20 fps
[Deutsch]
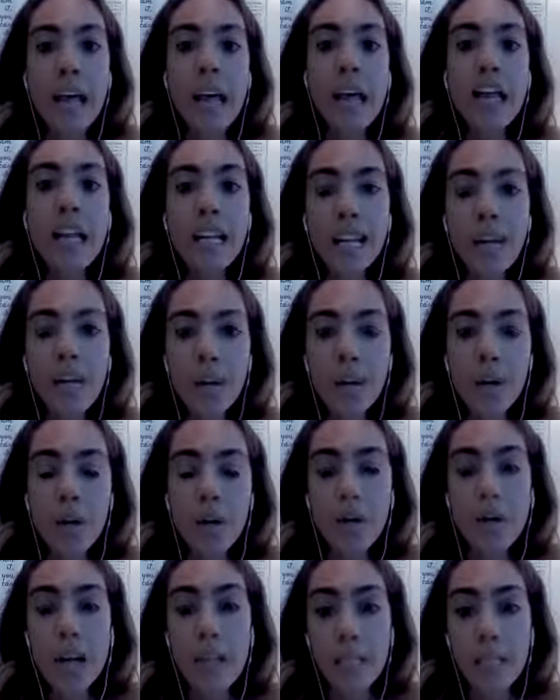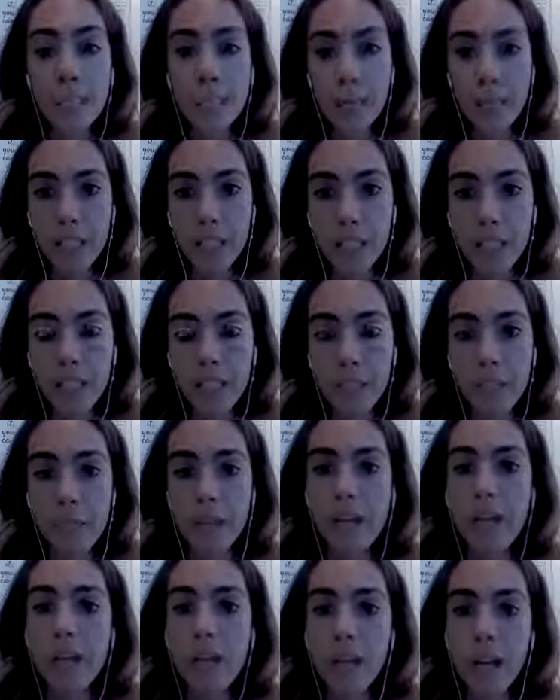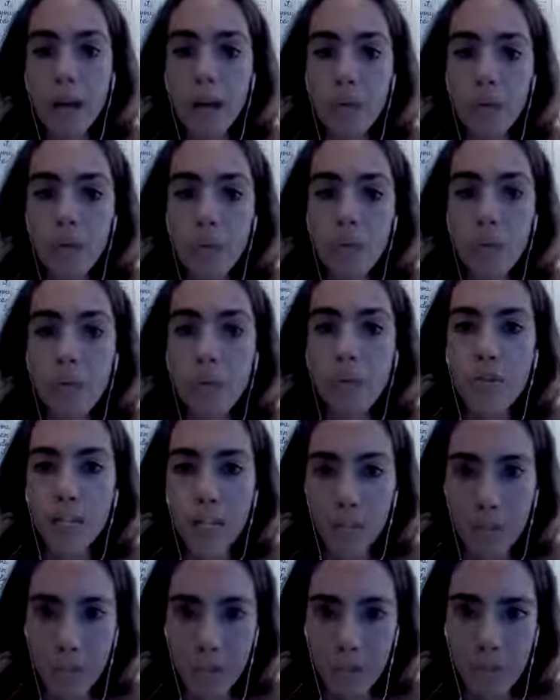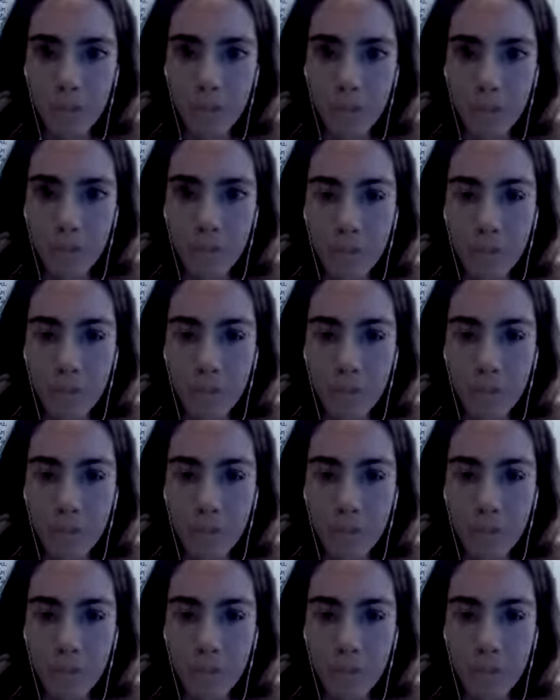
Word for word: liebe und akzeptiere ich mich genauso, wie ich bin.